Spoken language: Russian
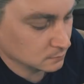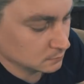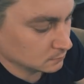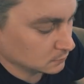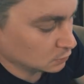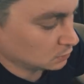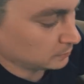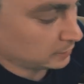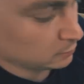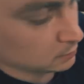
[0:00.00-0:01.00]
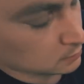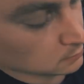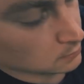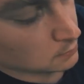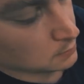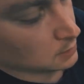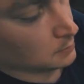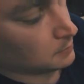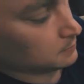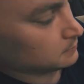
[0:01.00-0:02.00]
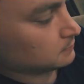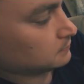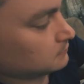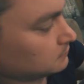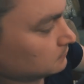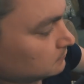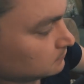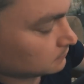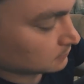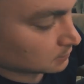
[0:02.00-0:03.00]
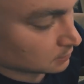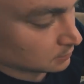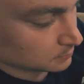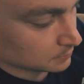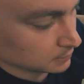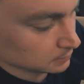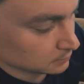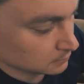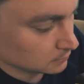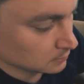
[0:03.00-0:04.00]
до основания? Ну, это морена. Либо... Это морение, да? Да, либо морение.